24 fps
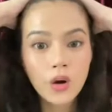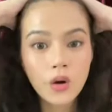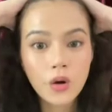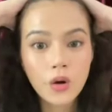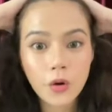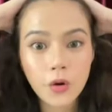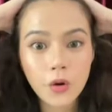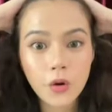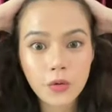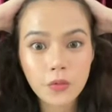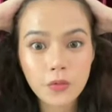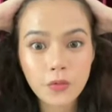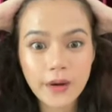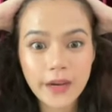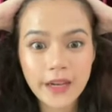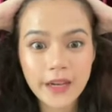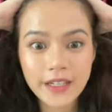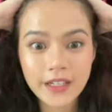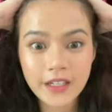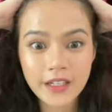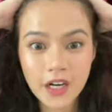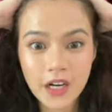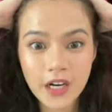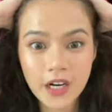Oh
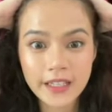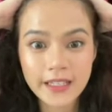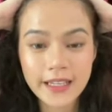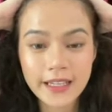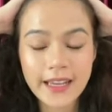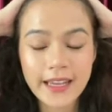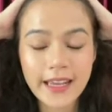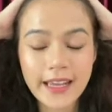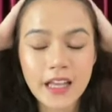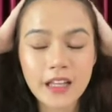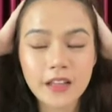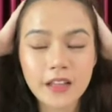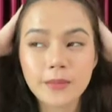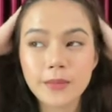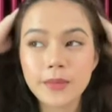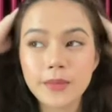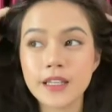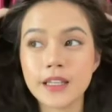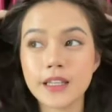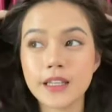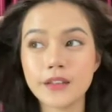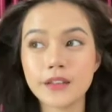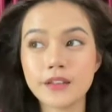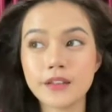my God, I can't
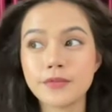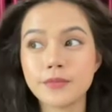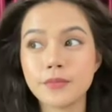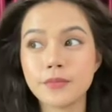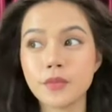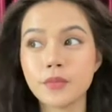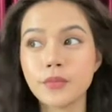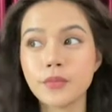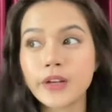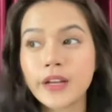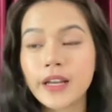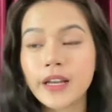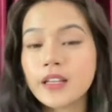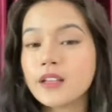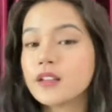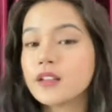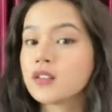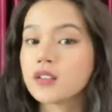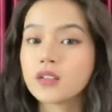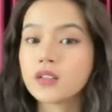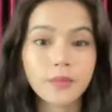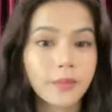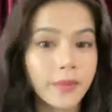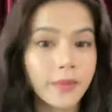believe buburahin ko
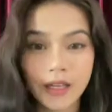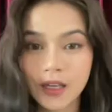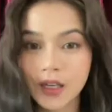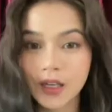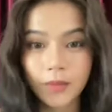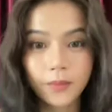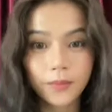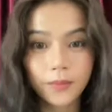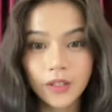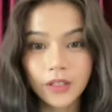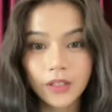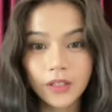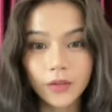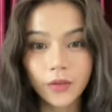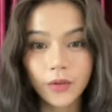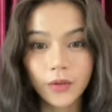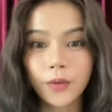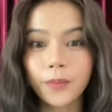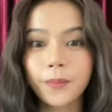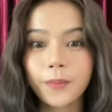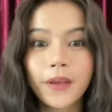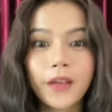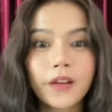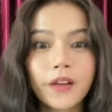tong makeup na
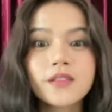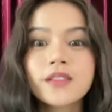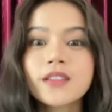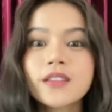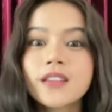to. Pero